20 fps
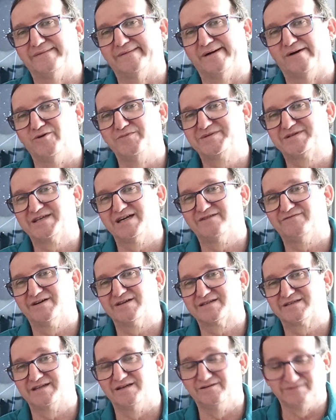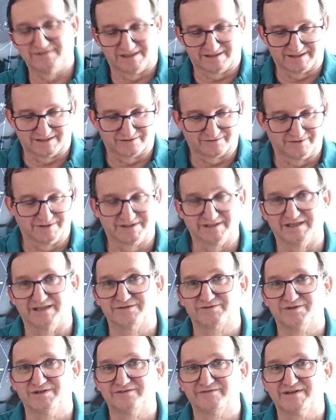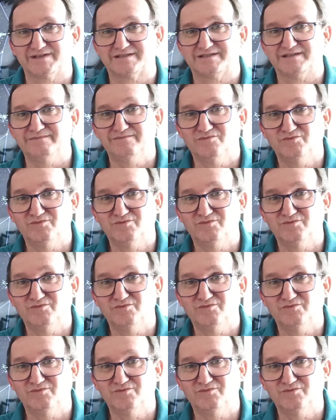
a observação dessas constelações vai ser